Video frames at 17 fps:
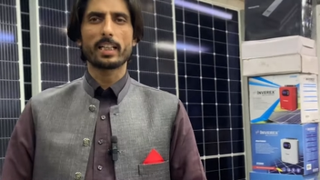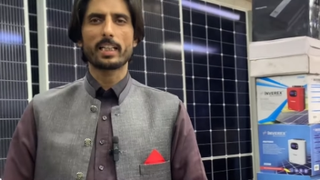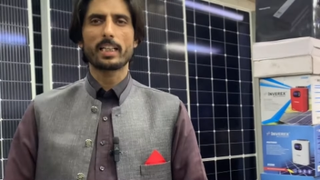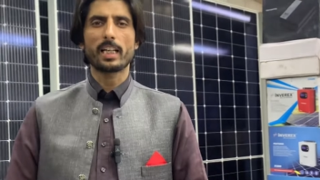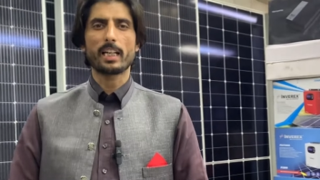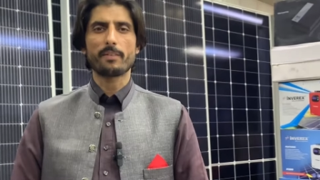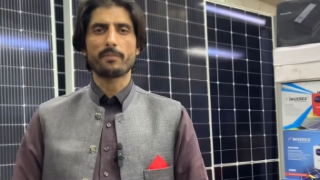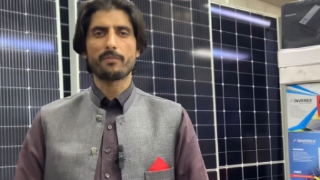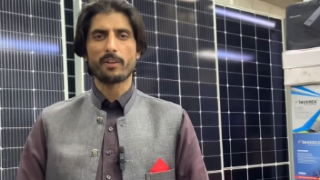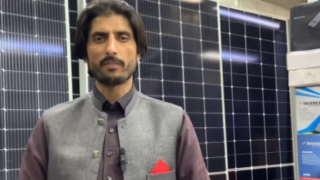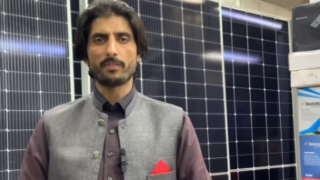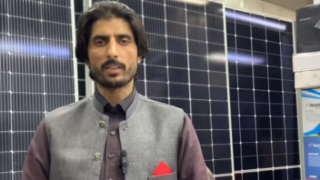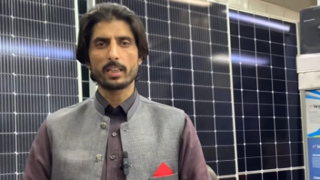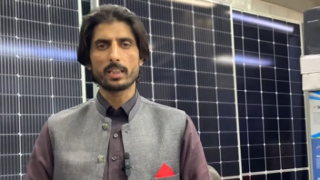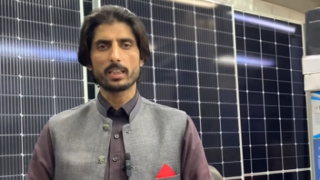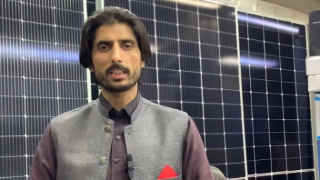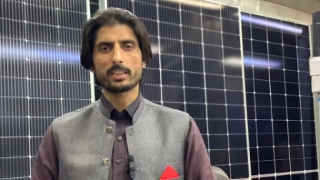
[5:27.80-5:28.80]
रेट है
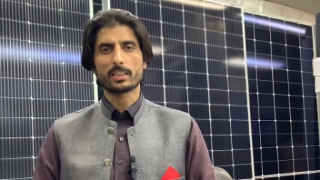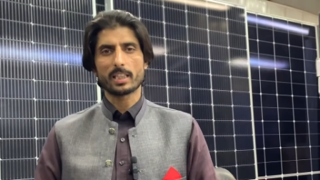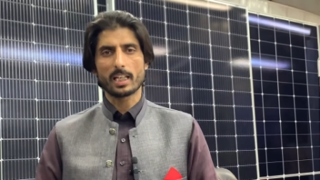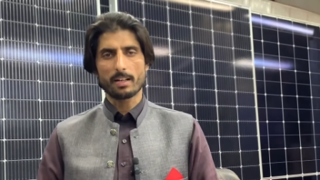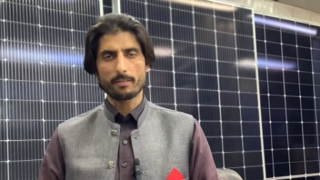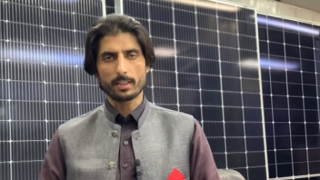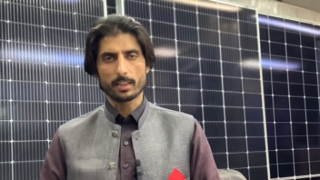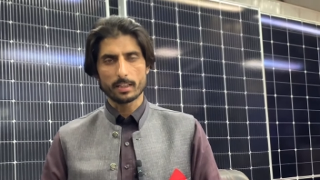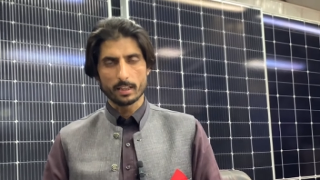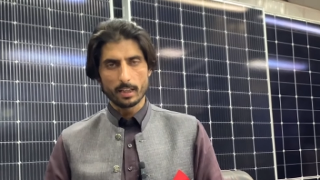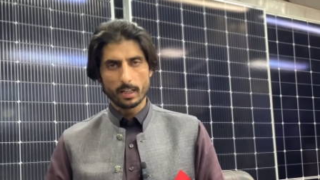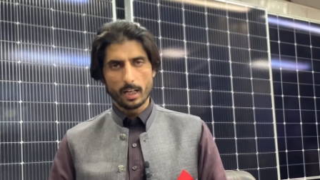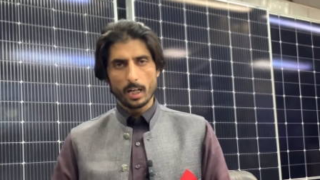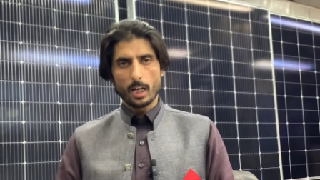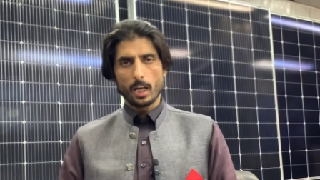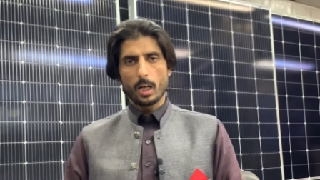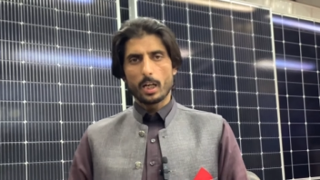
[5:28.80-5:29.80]
फिफ्टी सेवन
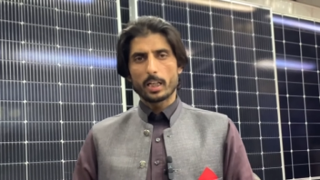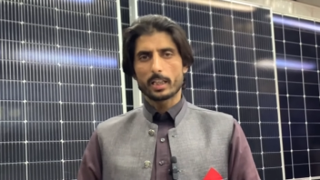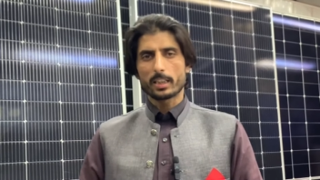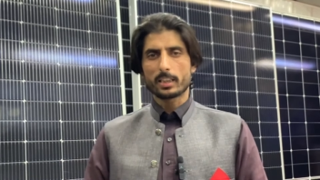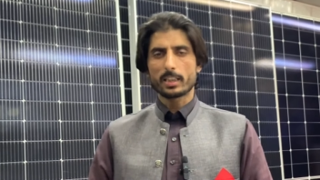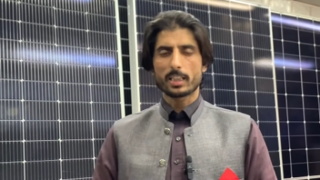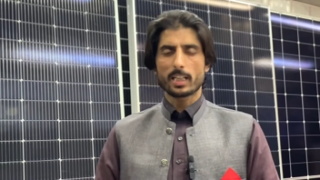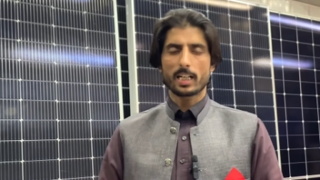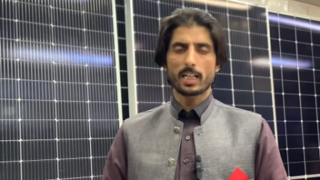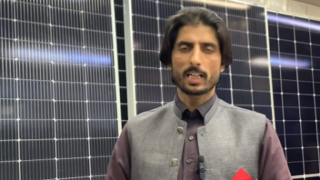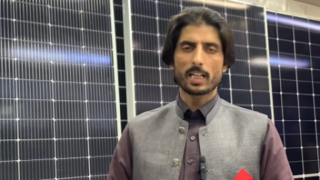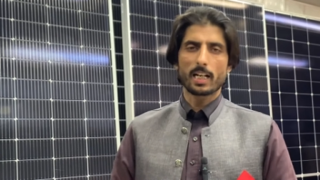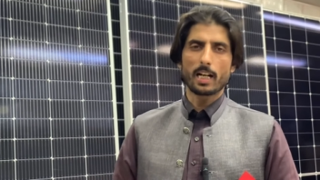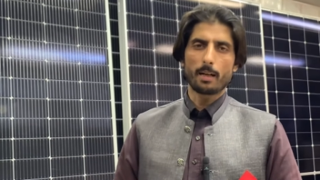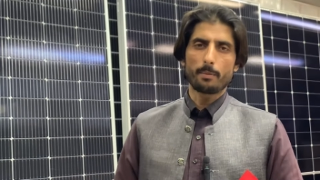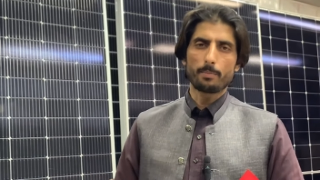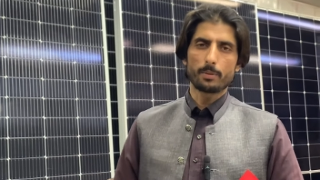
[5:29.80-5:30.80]
इसी तरह
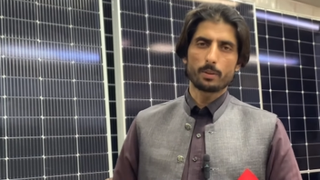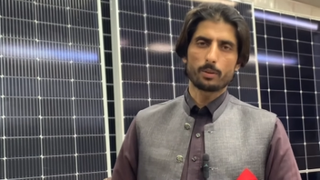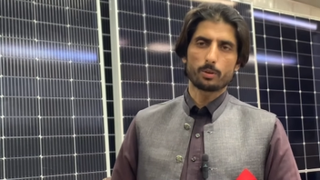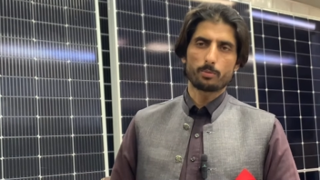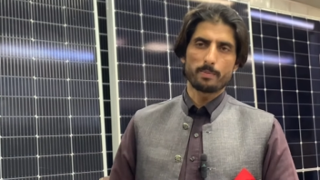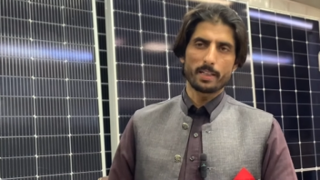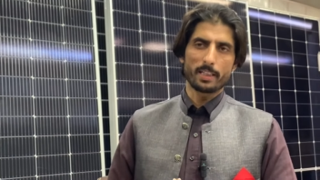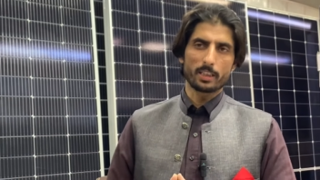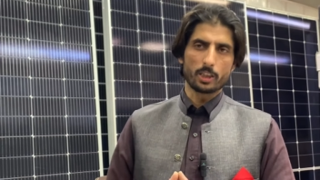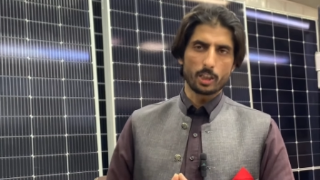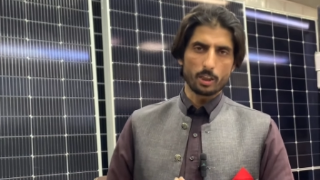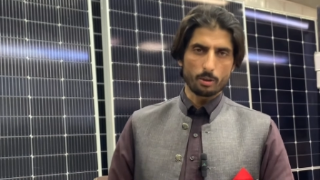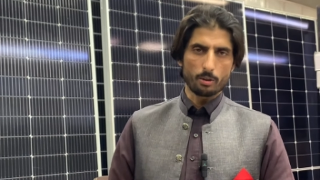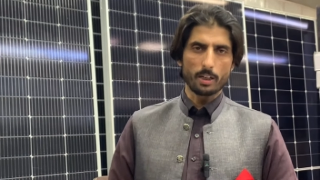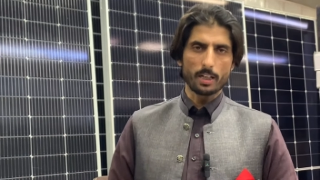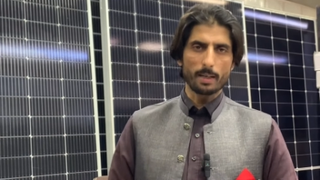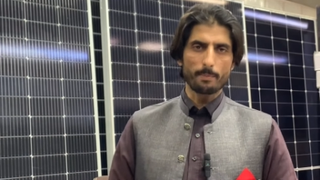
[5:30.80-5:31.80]
अगर आप उसमें जिनको